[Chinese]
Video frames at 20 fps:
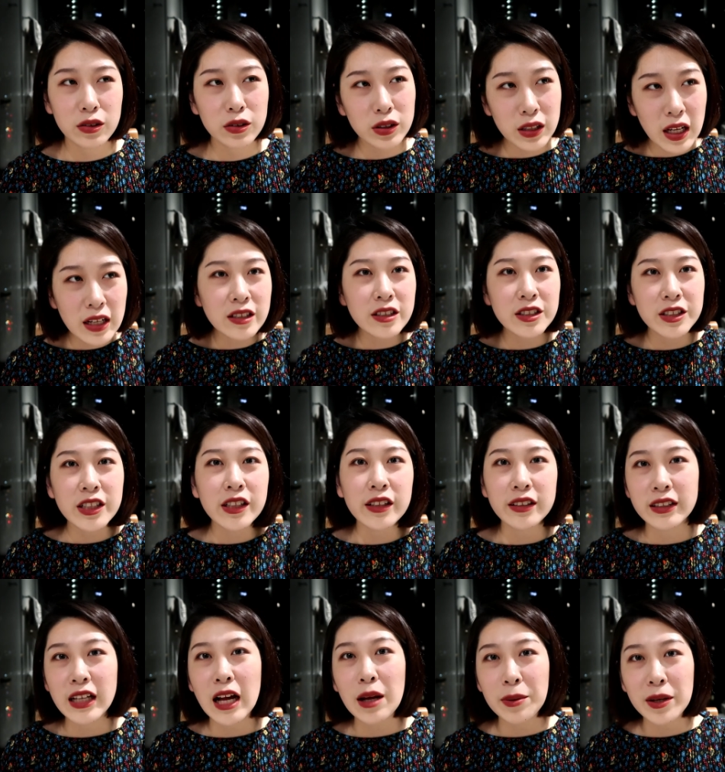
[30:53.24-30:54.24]
就但是这
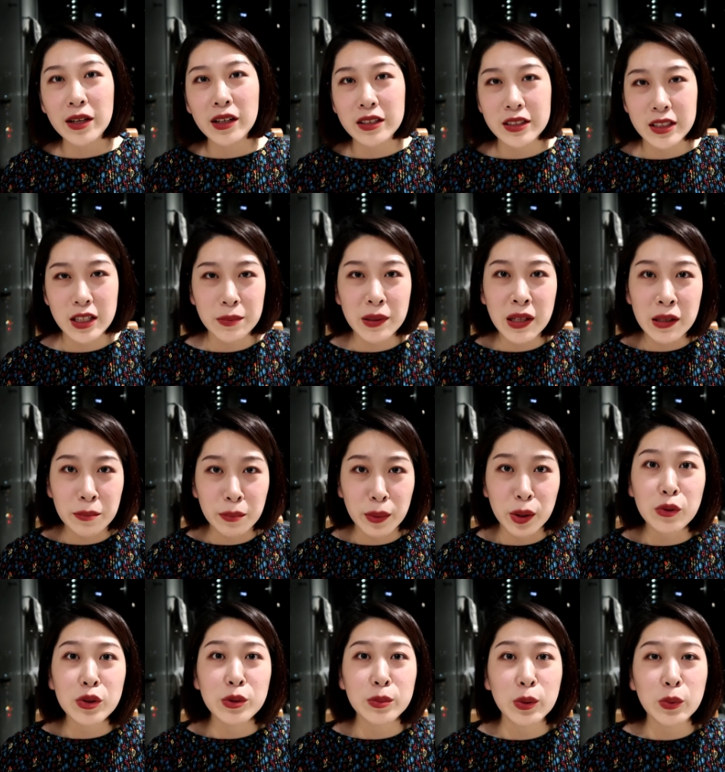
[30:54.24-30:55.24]
个搭配个洁面也没
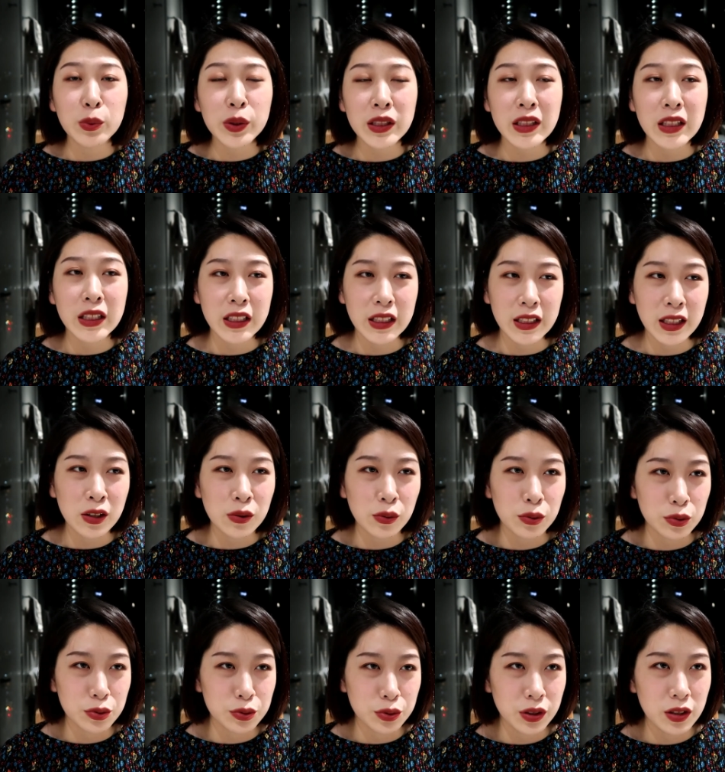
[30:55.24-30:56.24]
有什么问题，但是
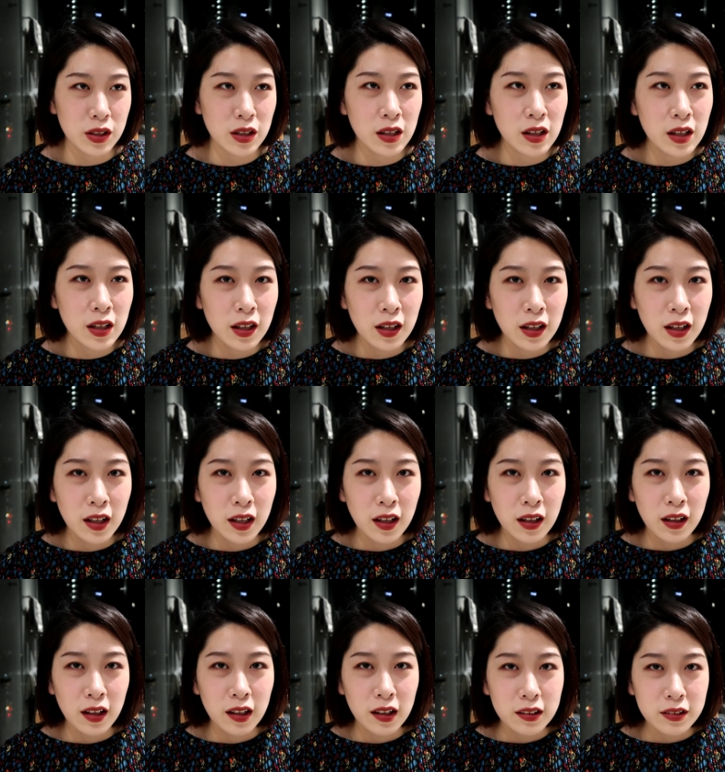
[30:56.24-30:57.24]
我就觉得
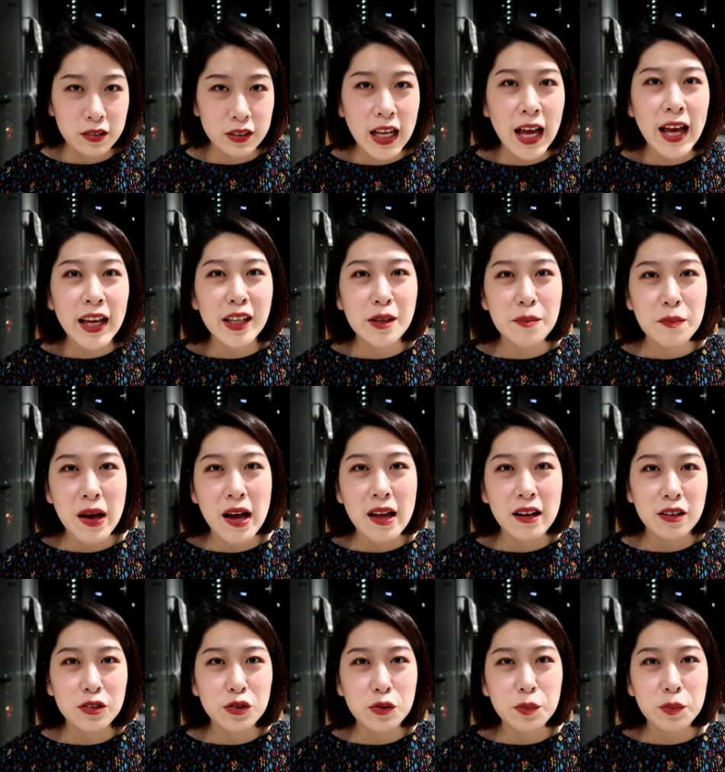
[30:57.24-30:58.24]
就太一
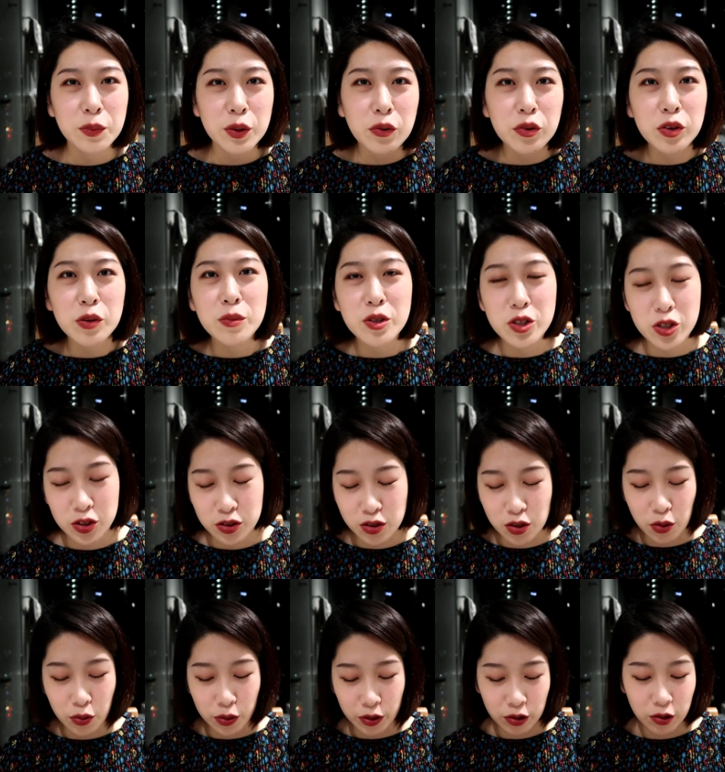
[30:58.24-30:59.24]
般了，就没有那么值
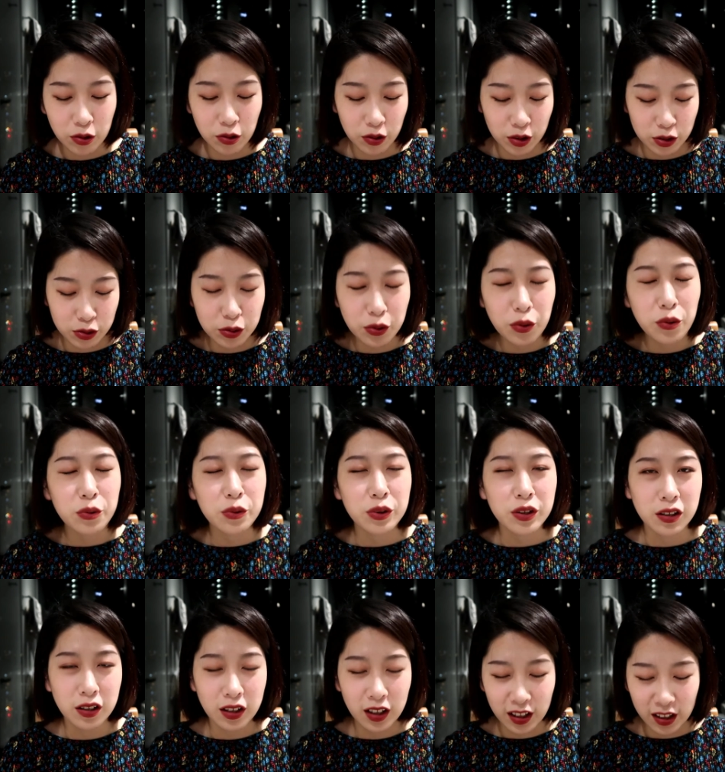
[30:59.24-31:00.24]
得回购了，就用
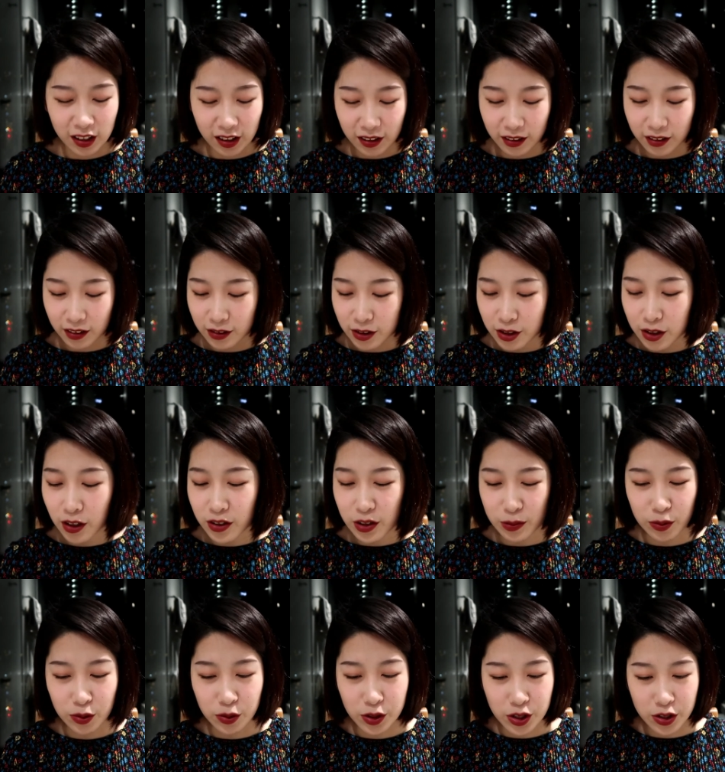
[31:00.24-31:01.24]
得了，知道
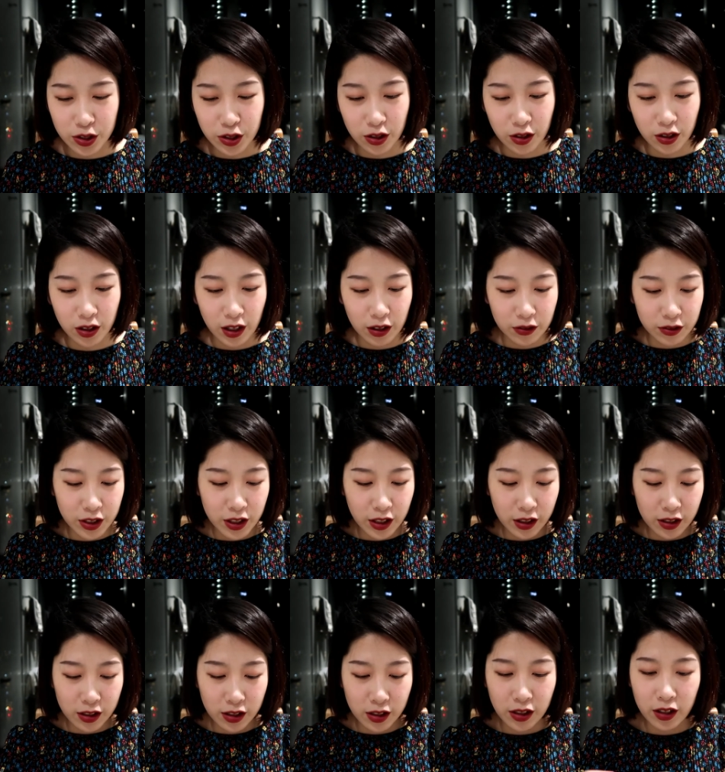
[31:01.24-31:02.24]
怎么回事儿。然后这
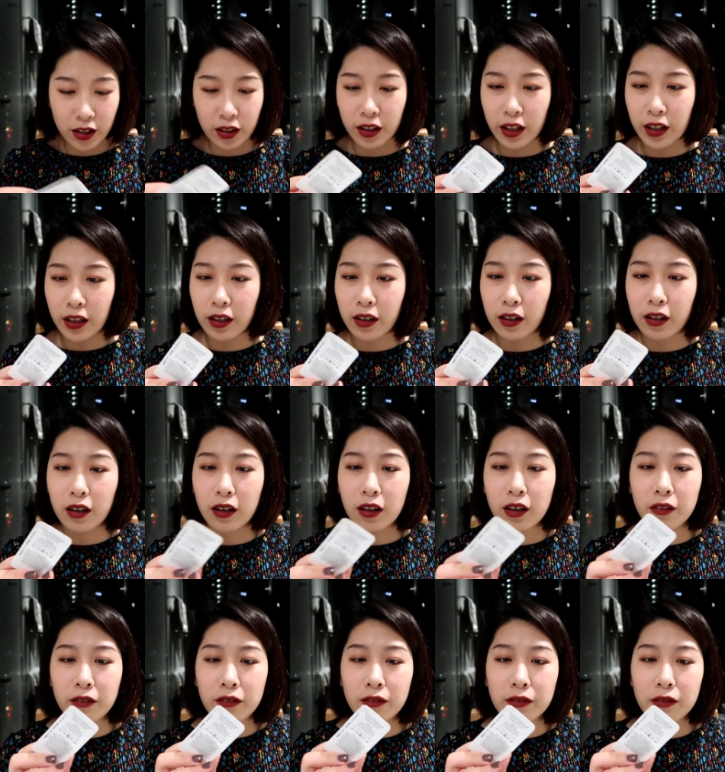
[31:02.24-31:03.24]
个是那
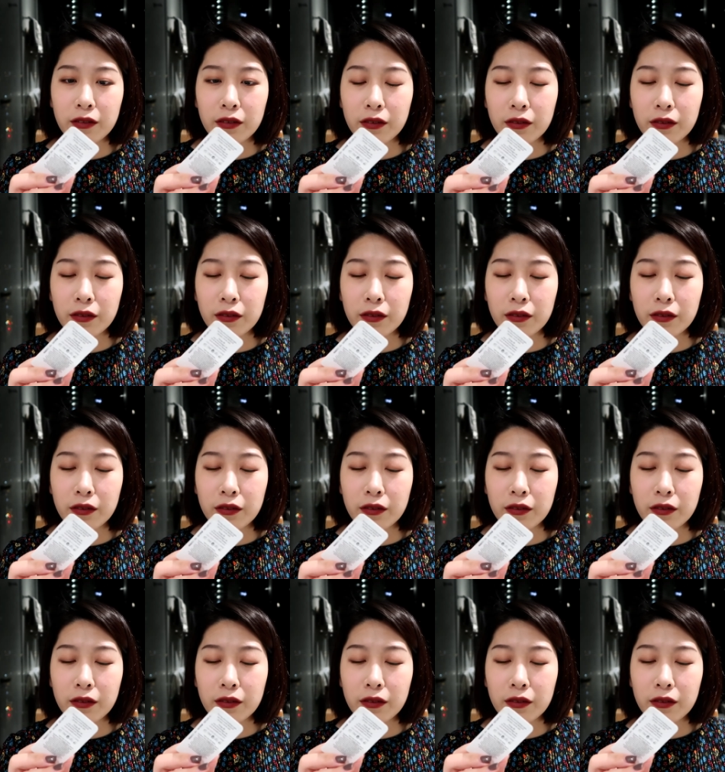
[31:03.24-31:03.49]
个